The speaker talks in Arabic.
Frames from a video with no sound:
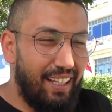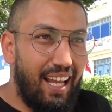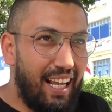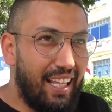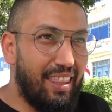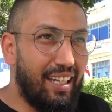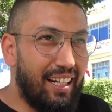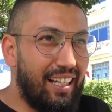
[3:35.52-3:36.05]

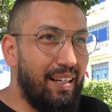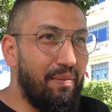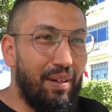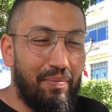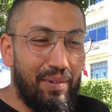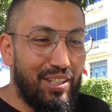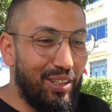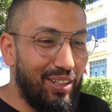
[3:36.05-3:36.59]
اكثر كلمه
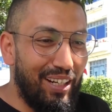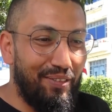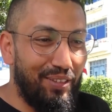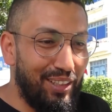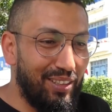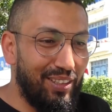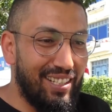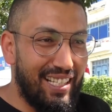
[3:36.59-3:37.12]
مشهوره
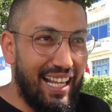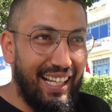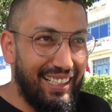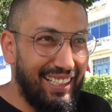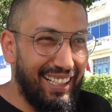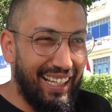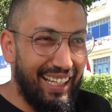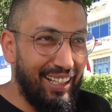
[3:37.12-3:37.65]
في تونس
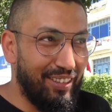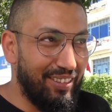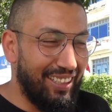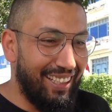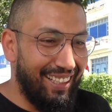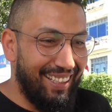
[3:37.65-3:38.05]
اعطيني قهوتي